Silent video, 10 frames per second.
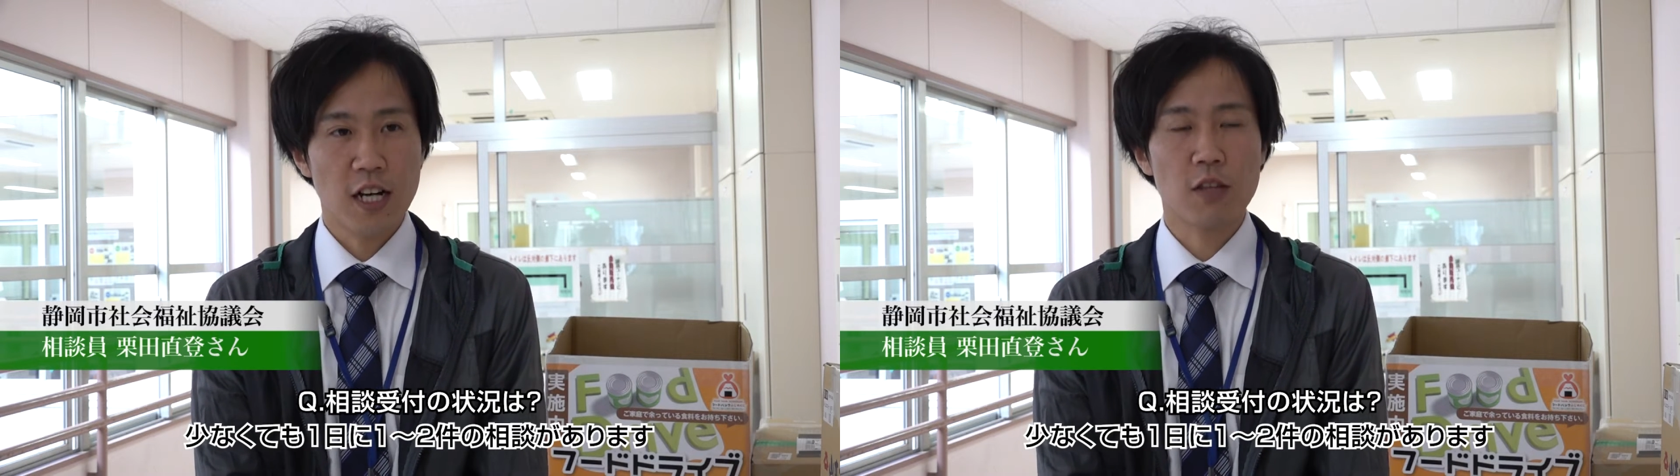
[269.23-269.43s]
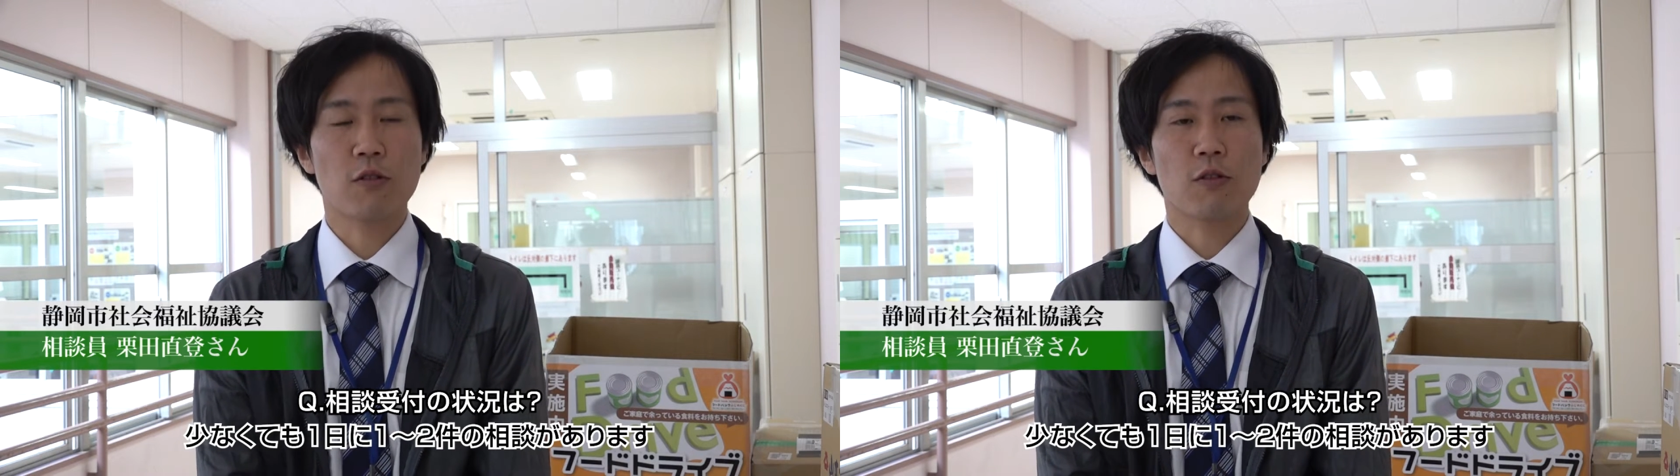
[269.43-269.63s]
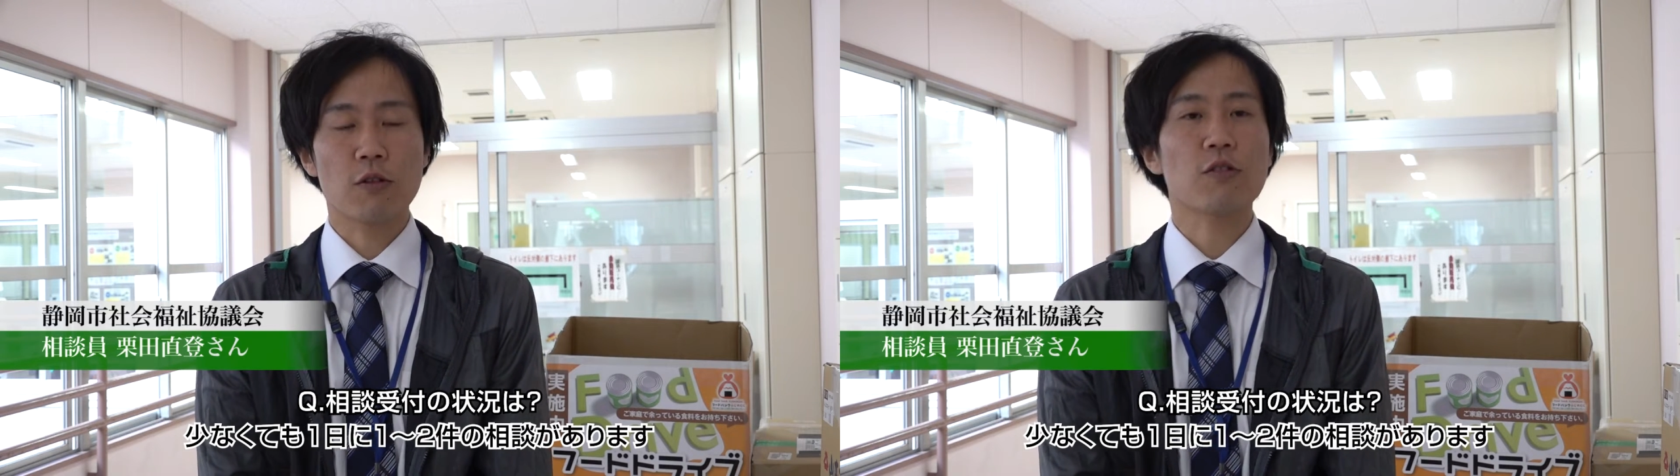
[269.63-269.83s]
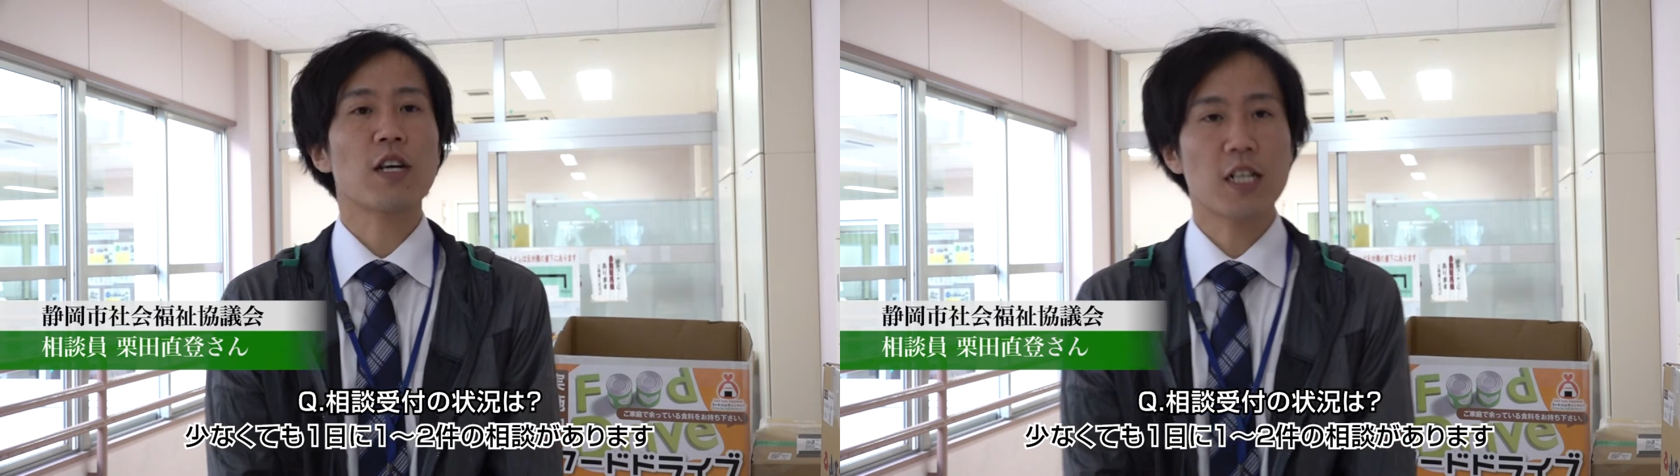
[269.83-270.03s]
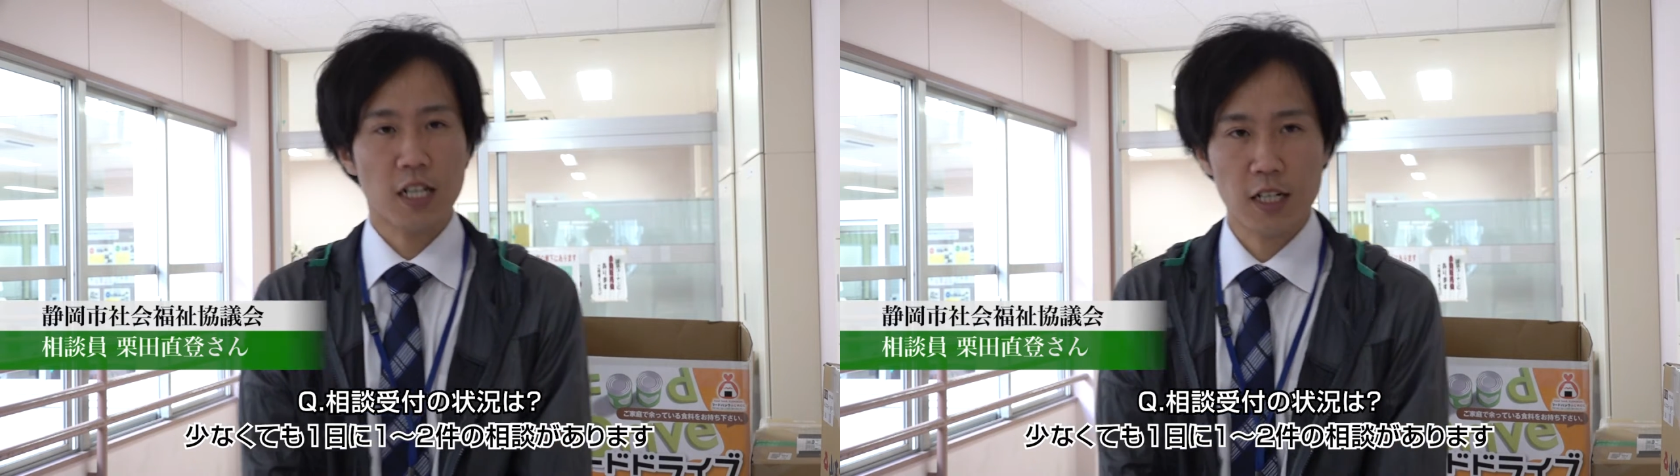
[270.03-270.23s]
あのご相
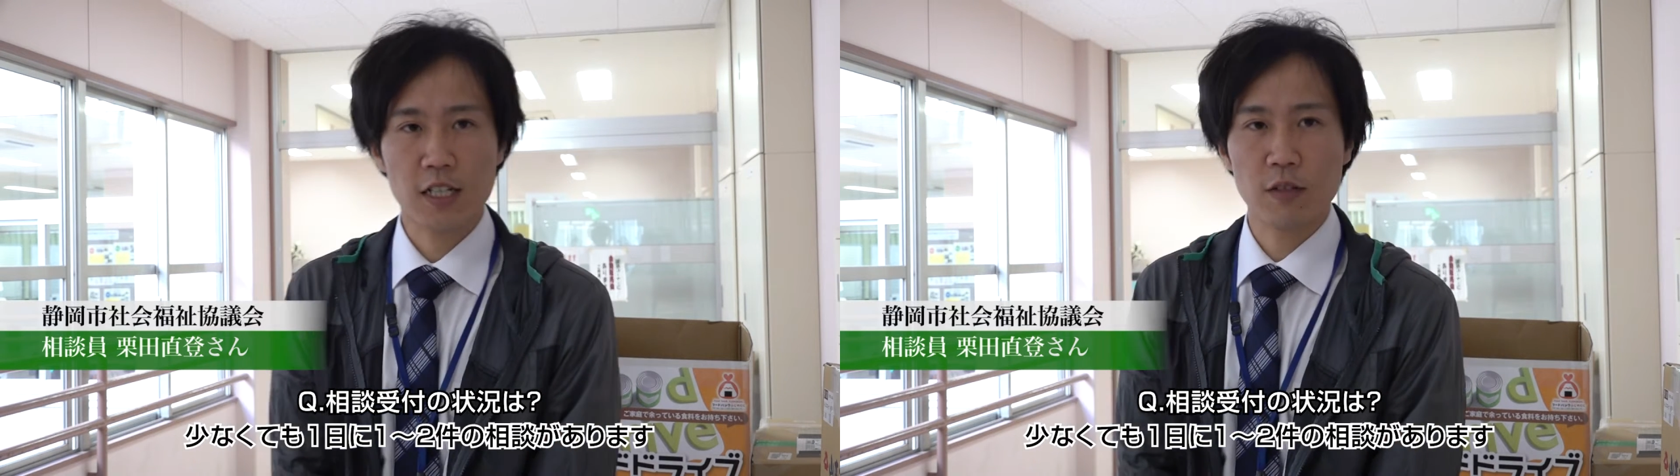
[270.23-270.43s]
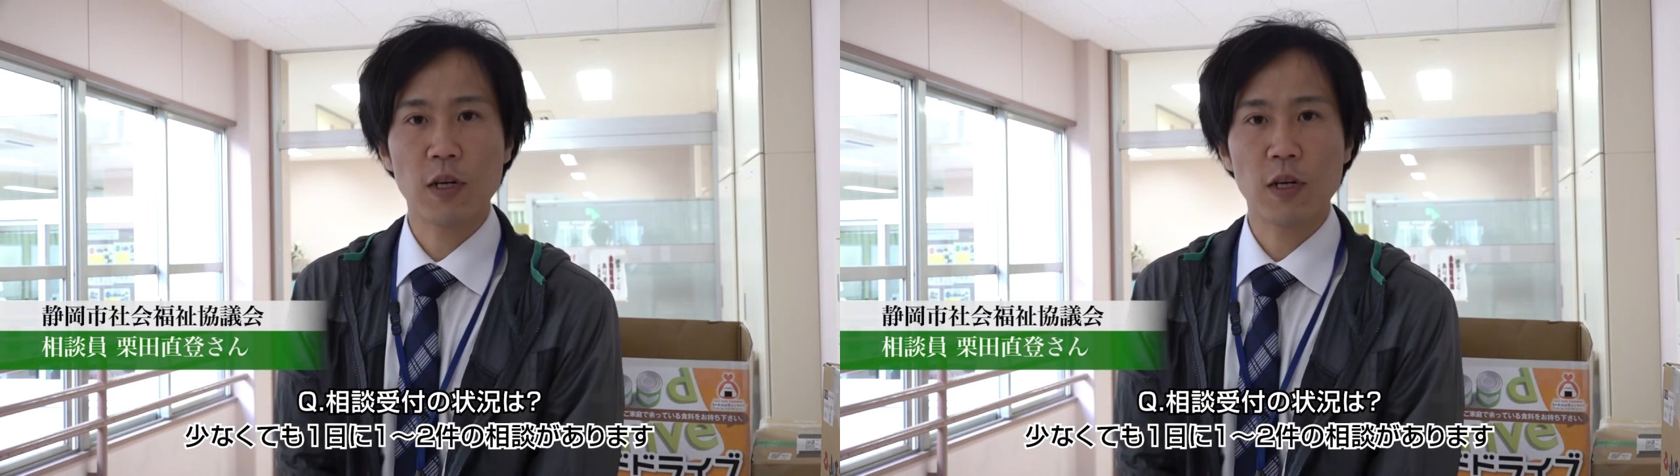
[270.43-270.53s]
談が来